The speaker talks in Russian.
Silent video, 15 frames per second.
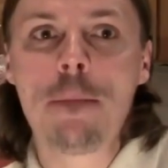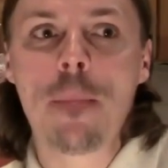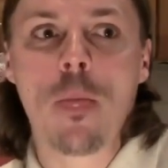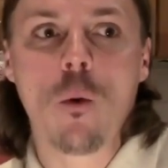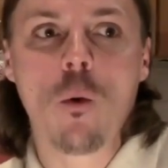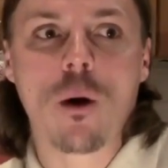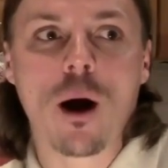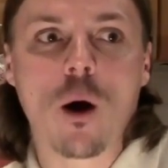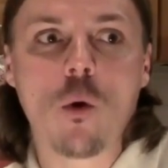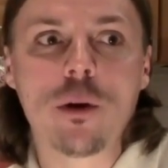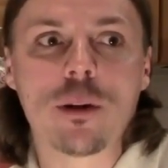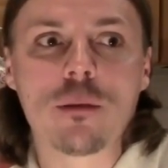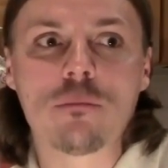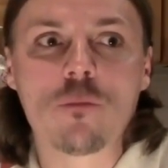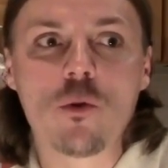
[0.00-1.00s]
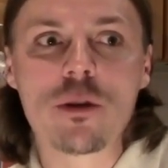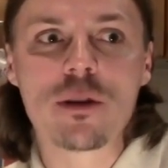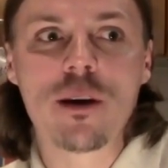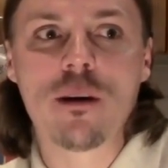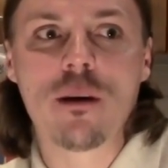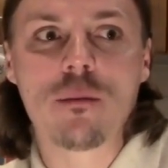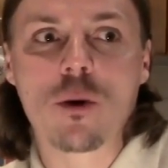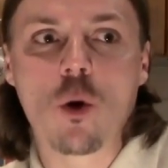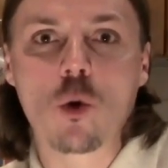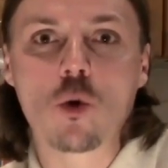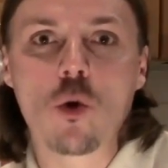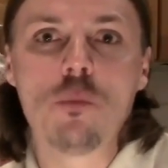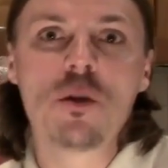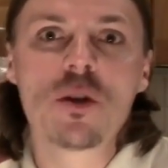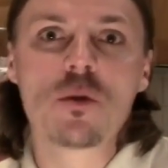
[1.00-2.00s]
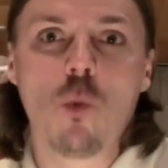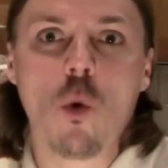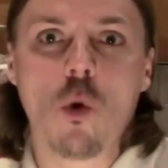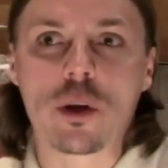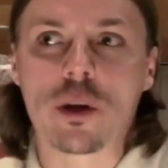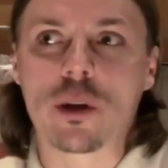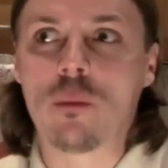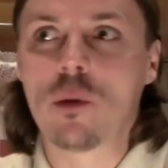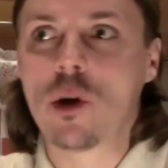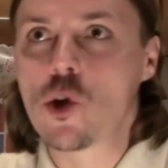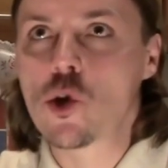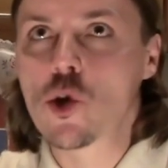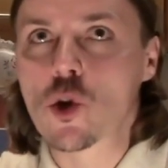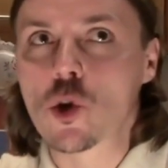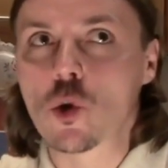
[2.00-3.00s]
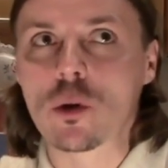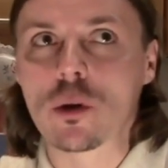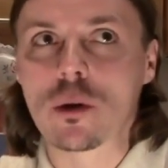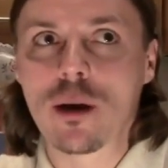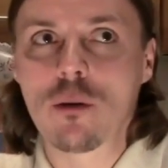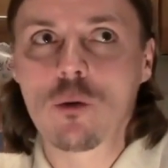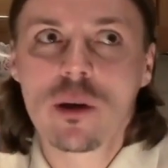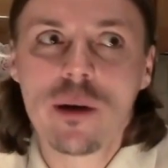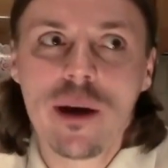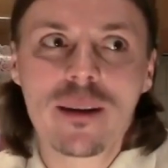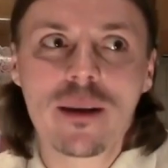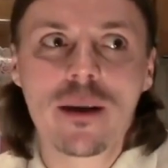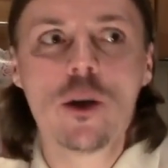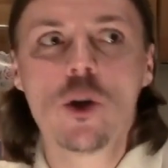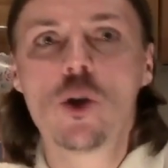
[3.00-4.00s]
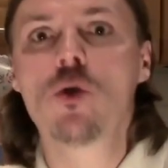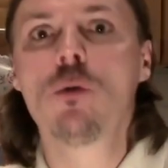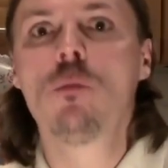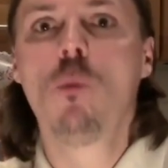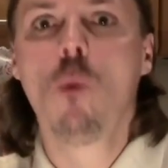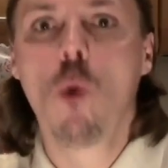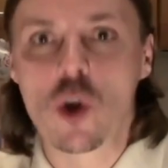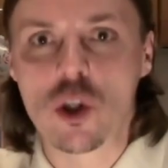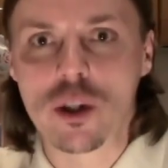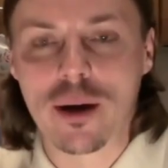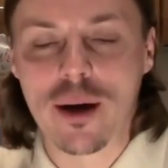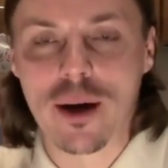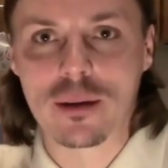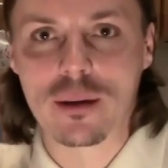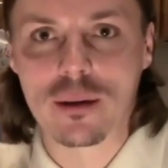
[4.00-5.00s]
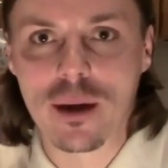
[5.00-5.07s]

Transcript: ну, какой-то, ну, не знаю, крутой бейсболки там или еще что-то, да, вот это еще можно как-то,